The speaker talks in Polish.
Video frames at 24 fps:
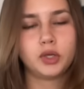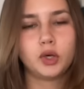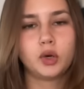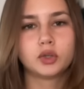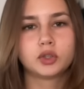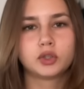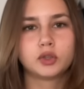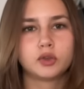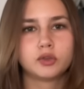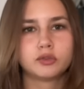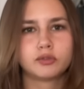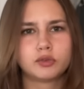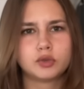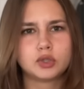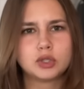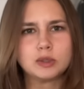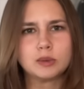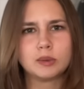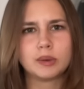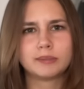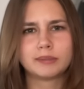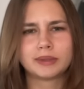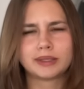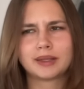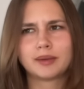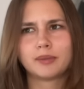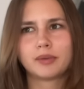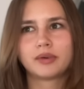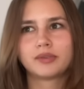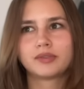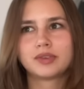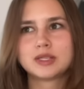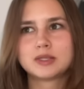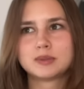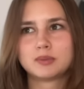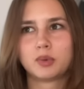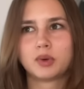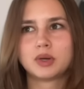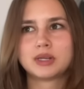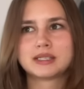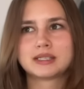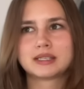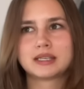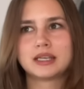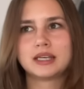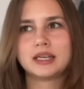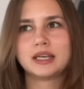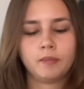I odkąd wróciłam tak naprawdę z
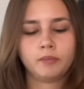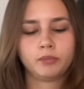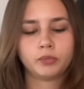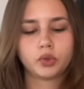Polski,